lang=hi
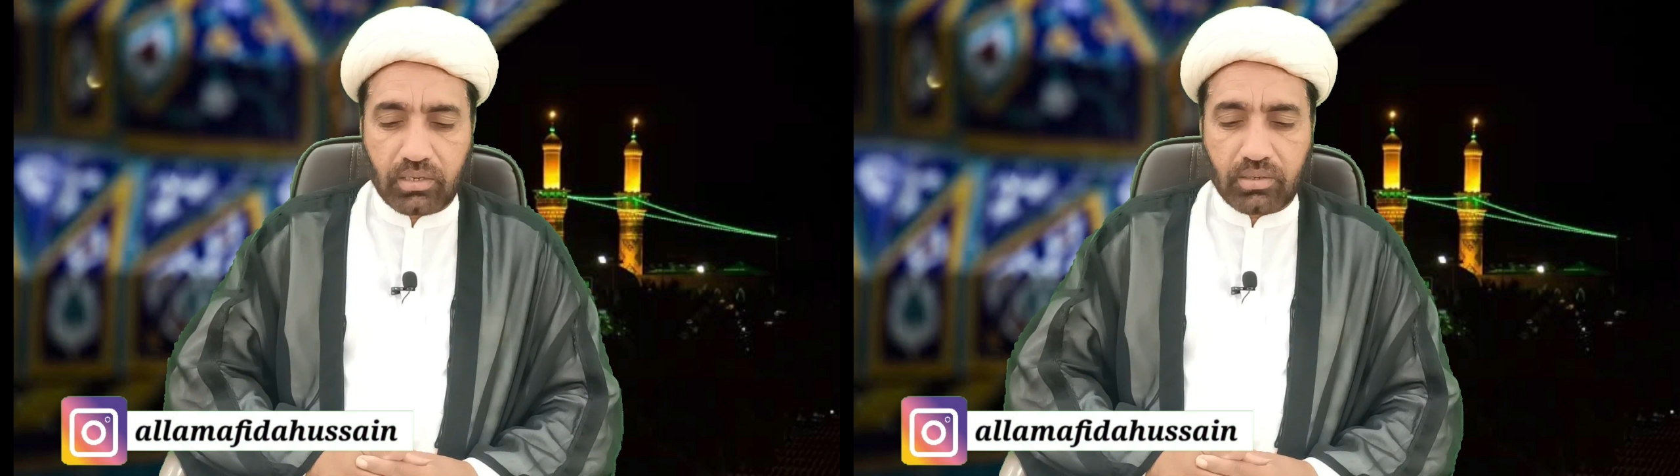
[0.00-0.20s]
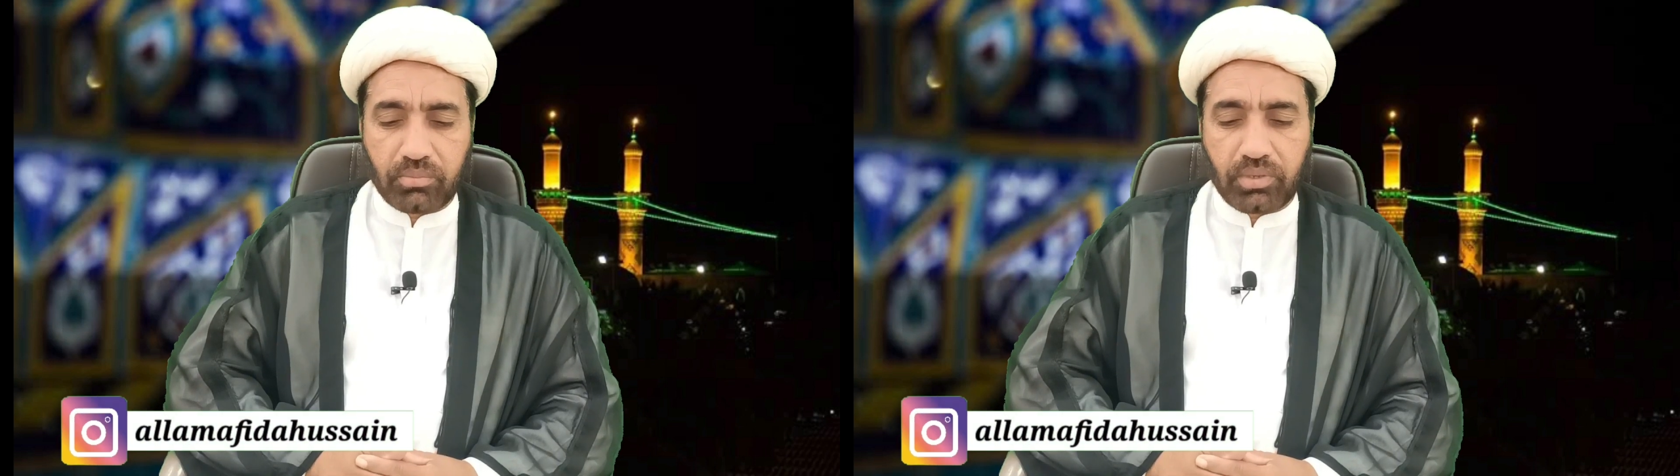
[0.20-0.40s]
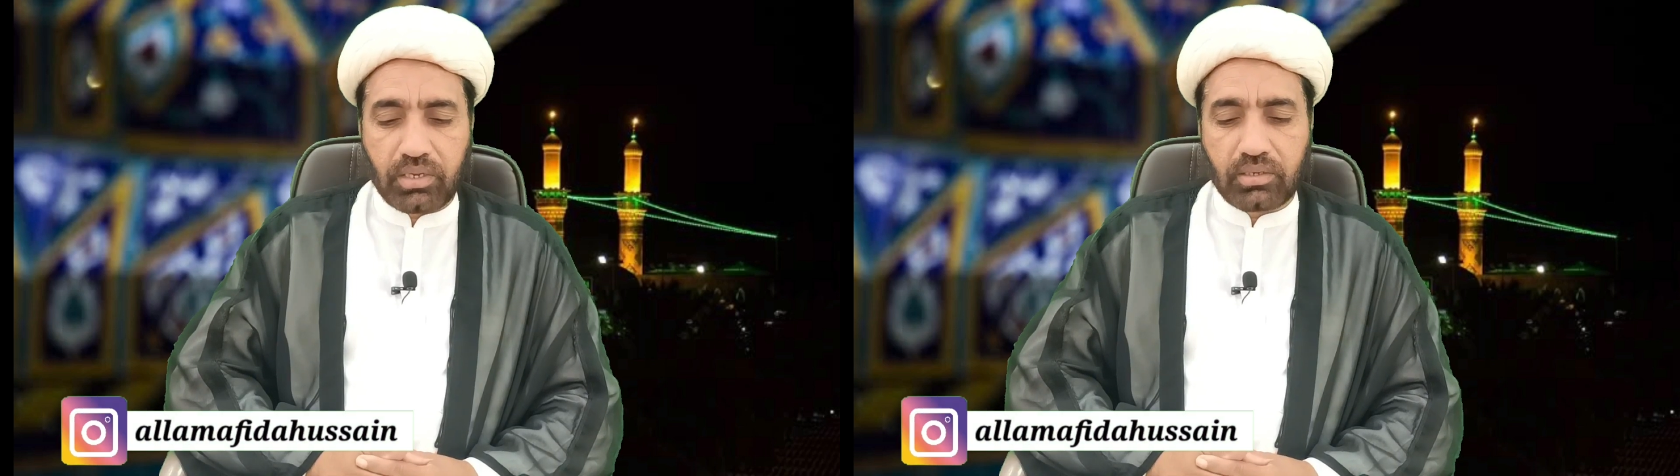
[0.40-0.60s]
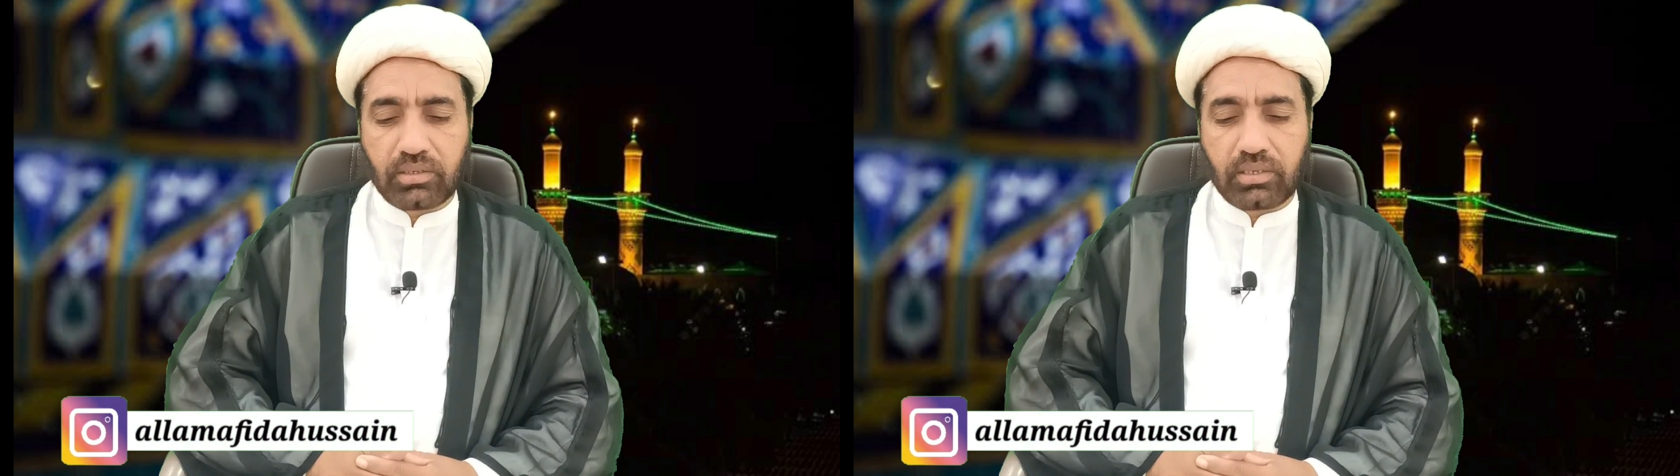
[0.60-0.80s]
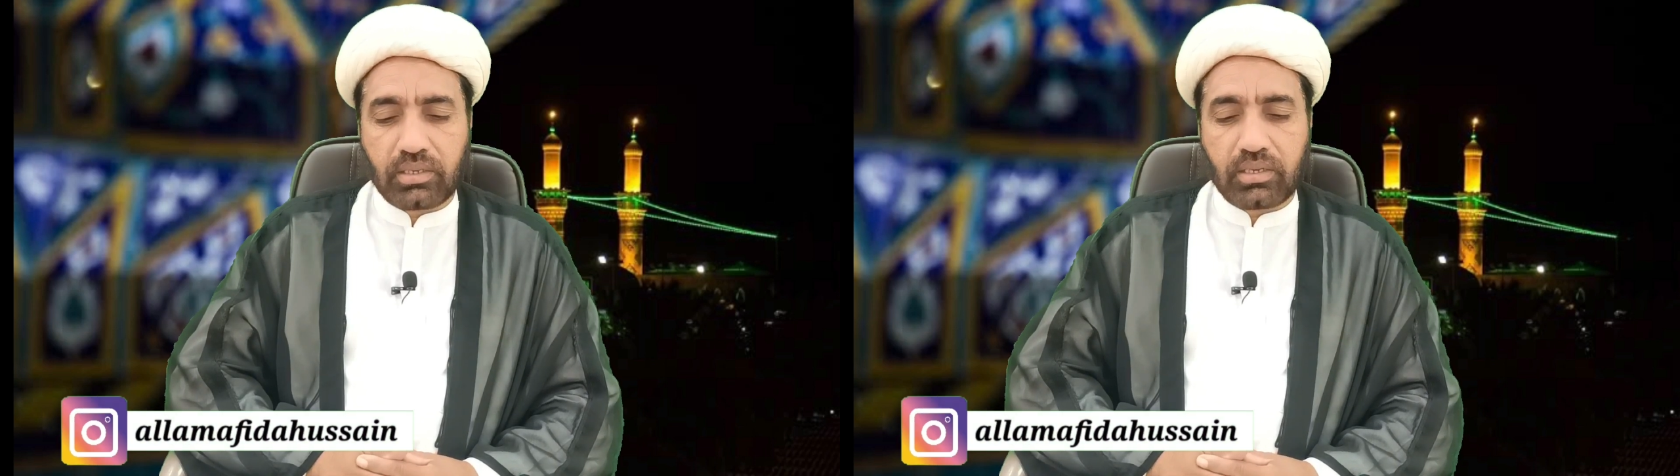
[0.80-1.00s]

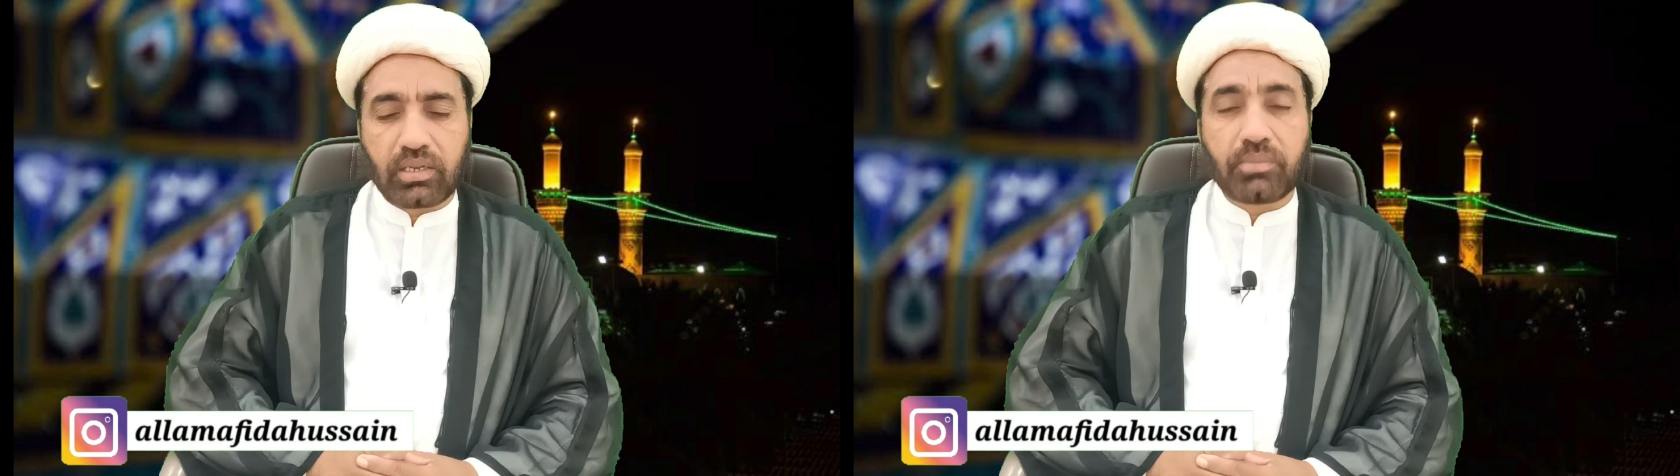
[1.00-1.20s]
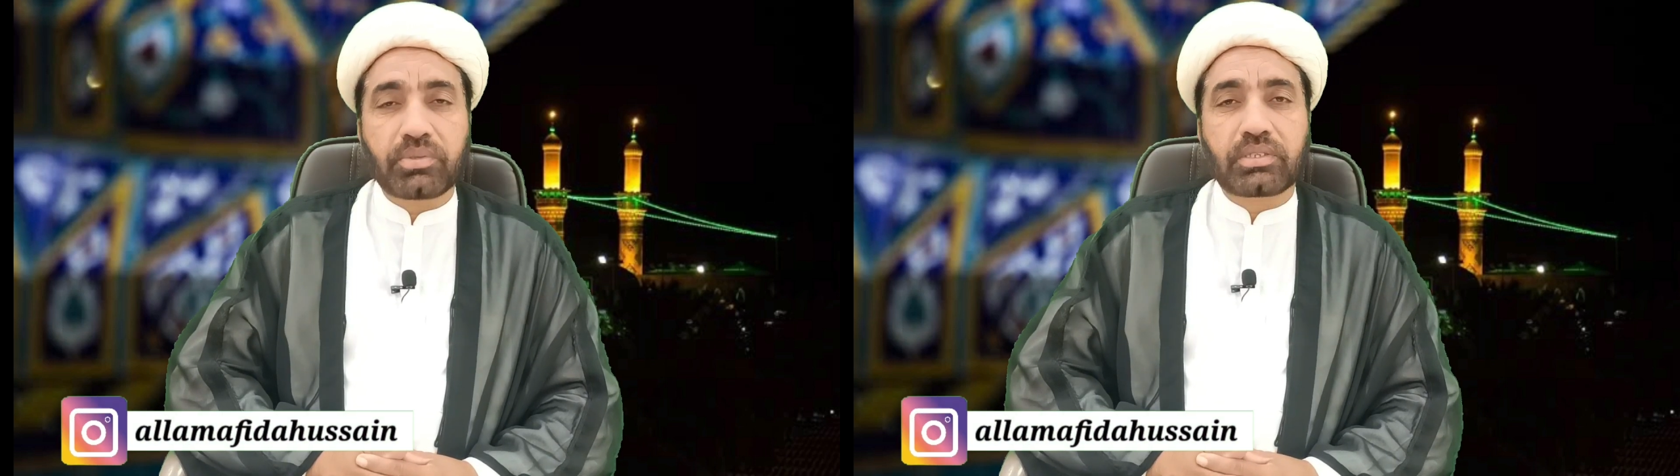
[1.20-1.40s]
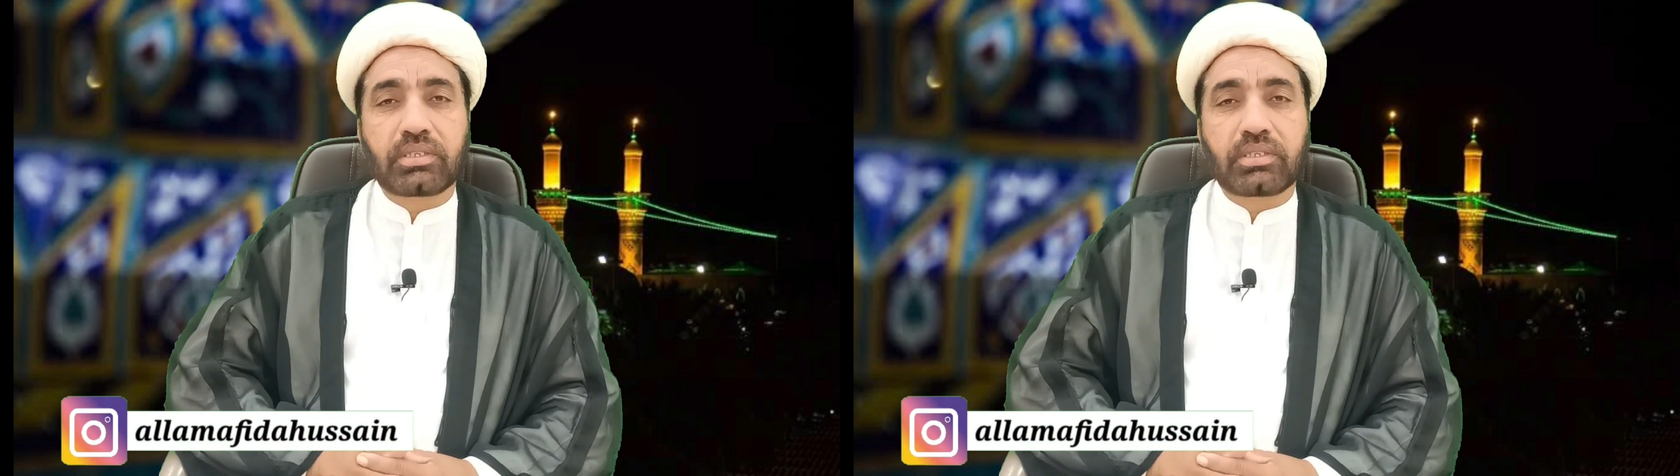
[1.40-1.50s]
अकमार की कम